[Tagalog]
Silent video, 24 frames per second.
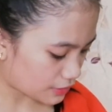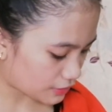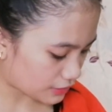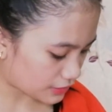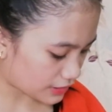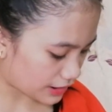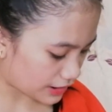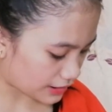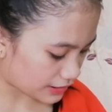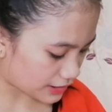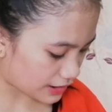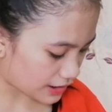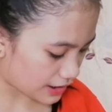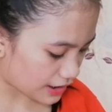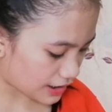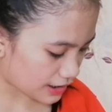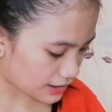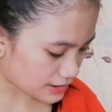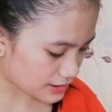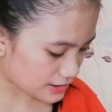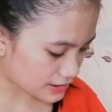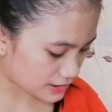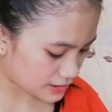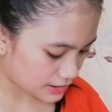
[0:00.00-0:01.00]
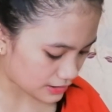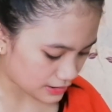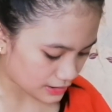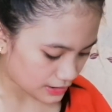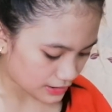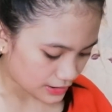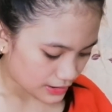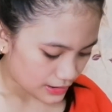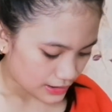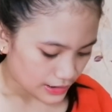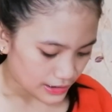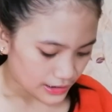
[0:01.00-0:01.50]
Okay, next.
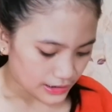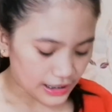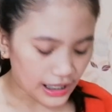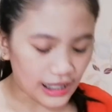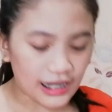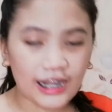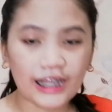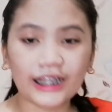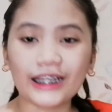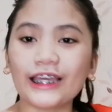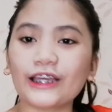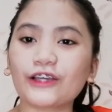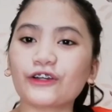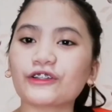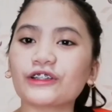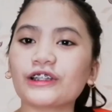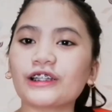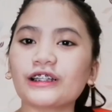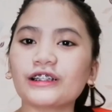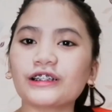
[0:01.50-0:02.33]
Lalagay ko na